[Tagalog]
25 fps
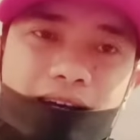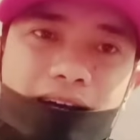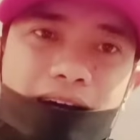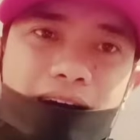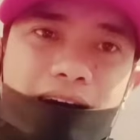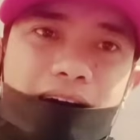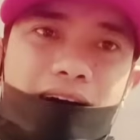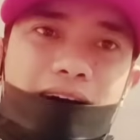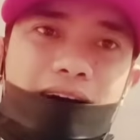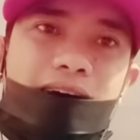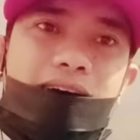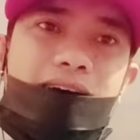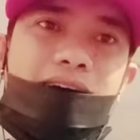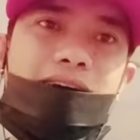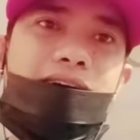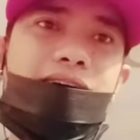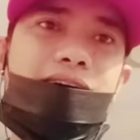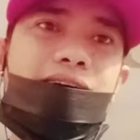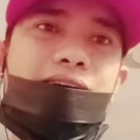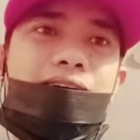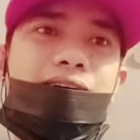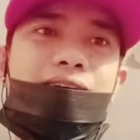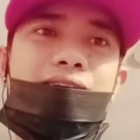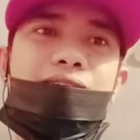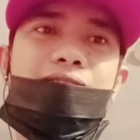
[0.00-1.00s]
ah
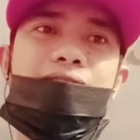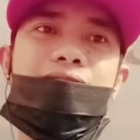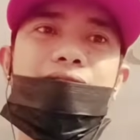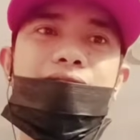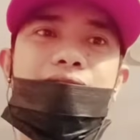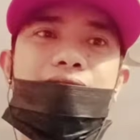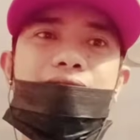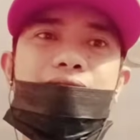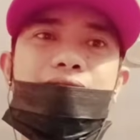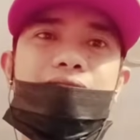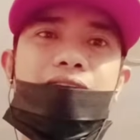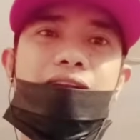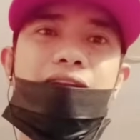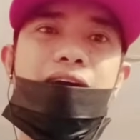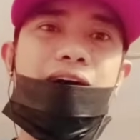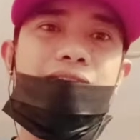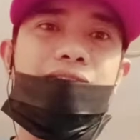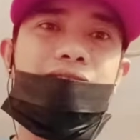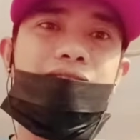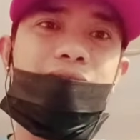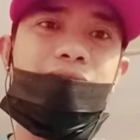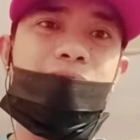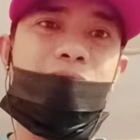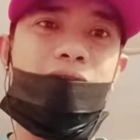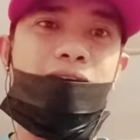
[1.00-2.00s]
uh, sa
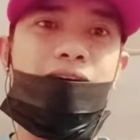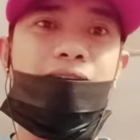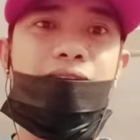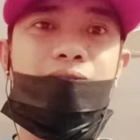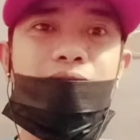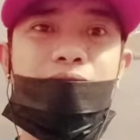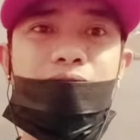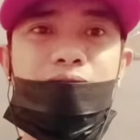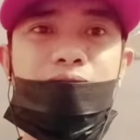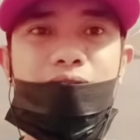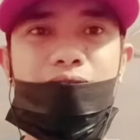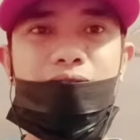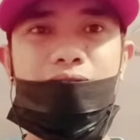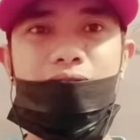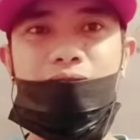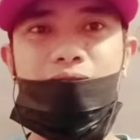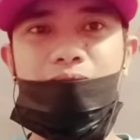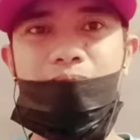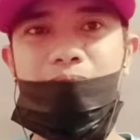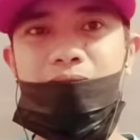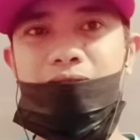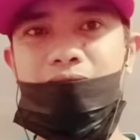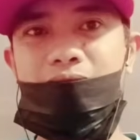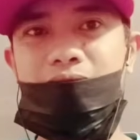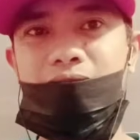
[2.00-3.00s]
lahat ng mga nanonood itong
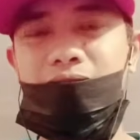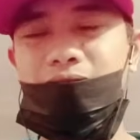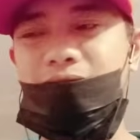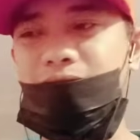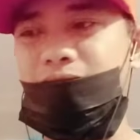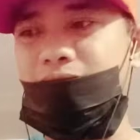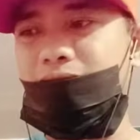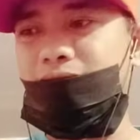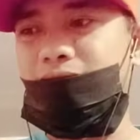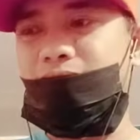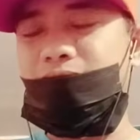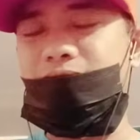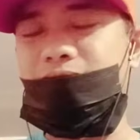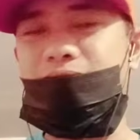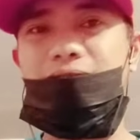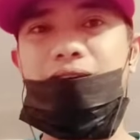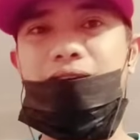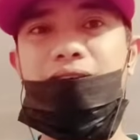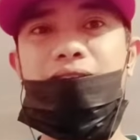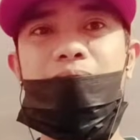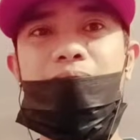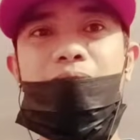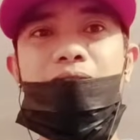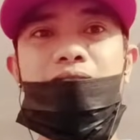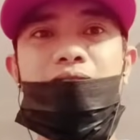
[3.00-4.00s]
video na to
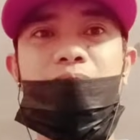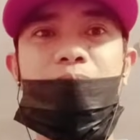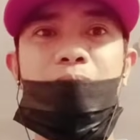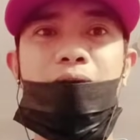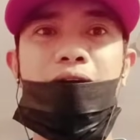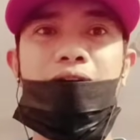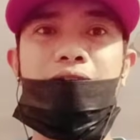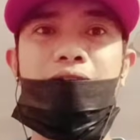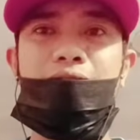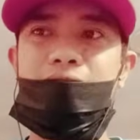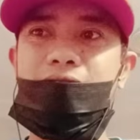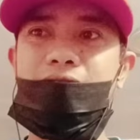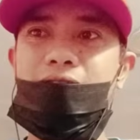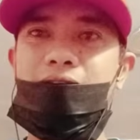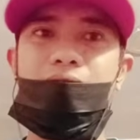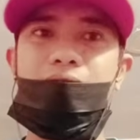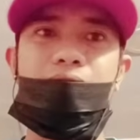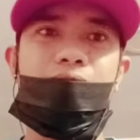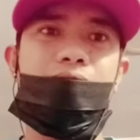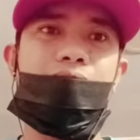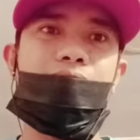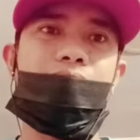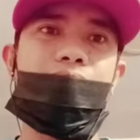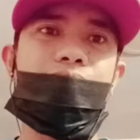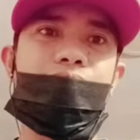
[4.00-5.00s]
sana ma-inspired
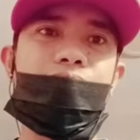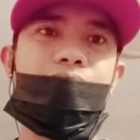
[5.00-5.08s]
kayo